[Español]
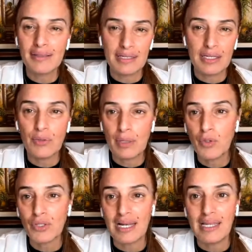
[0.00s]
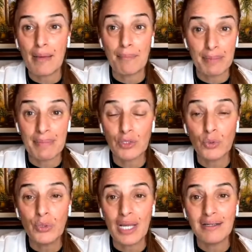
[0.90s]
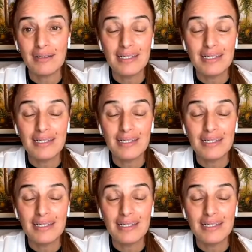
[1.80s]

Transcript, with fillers: tener una mortalidad prematura,